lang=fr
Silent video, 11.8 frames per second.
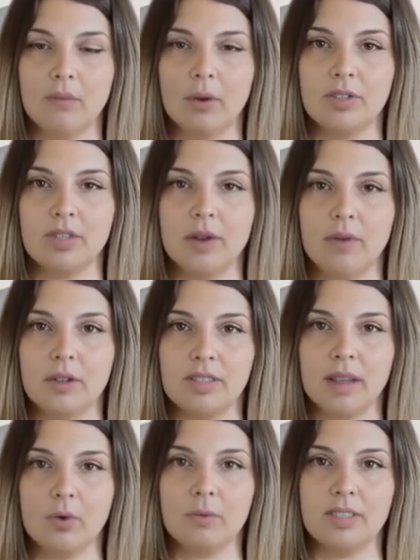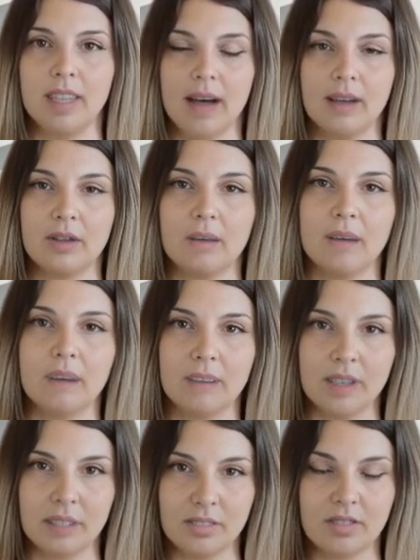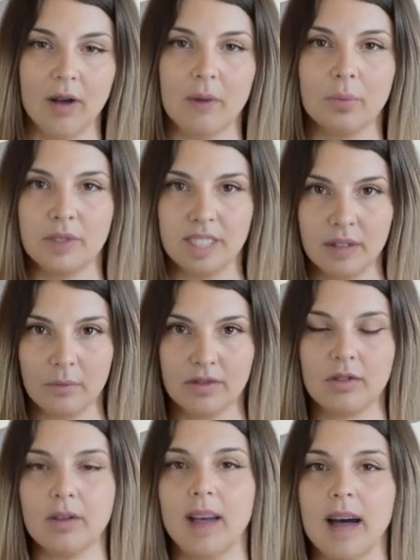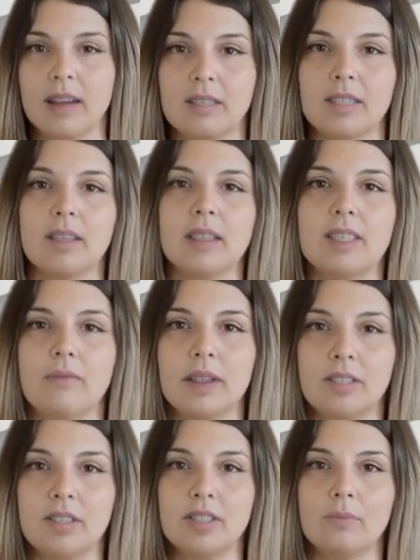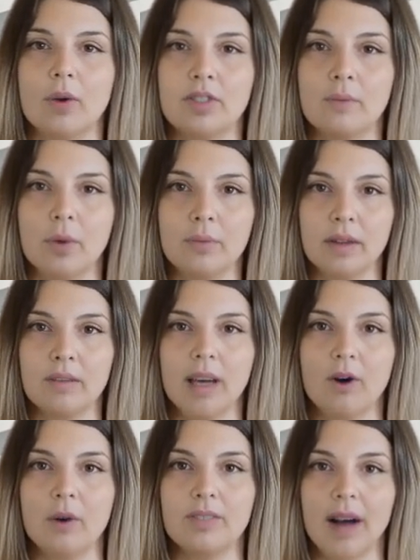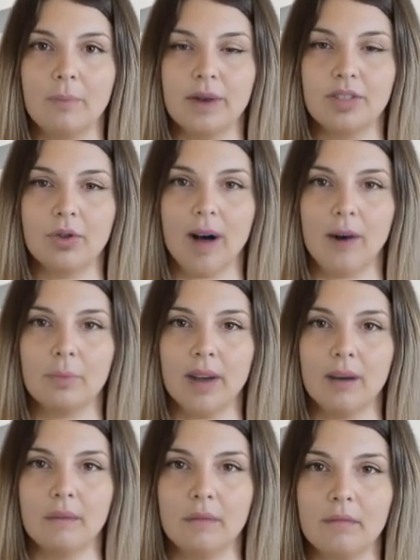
En suivant ces conseils, il sera possible de réaliser des investissements immobiliers rentables et durables.